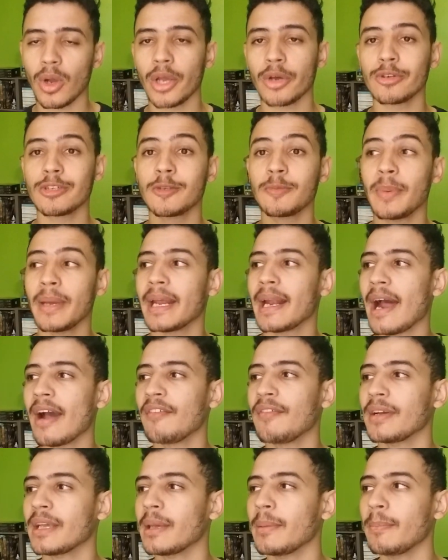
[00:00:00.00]
Eu
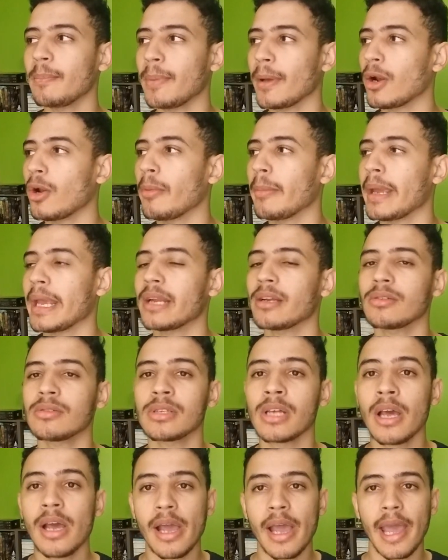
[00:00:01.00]
esperava que pelo menos,